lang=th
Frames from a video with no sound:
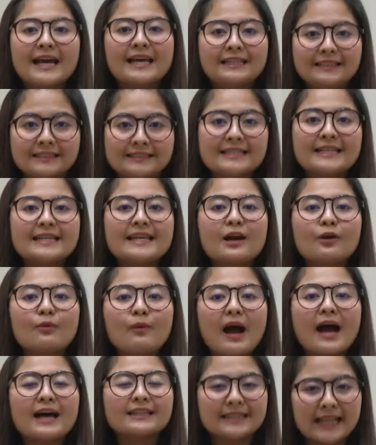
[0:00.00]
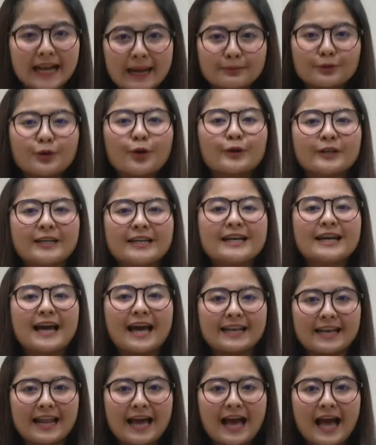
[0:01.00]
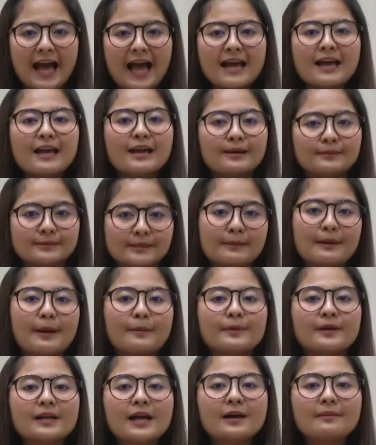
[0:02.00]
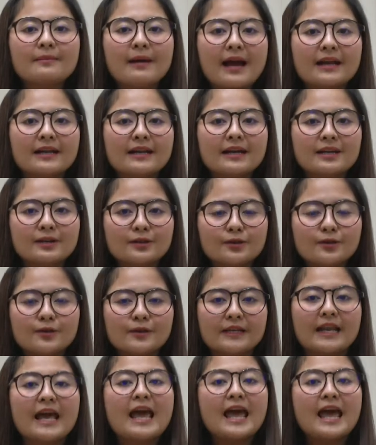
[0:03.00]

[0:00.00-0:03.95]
หรือที่เรียกว่าตลับโทนเนอร์กันนะคะสำหรับเครื่องบาร์เดอร์รุ่น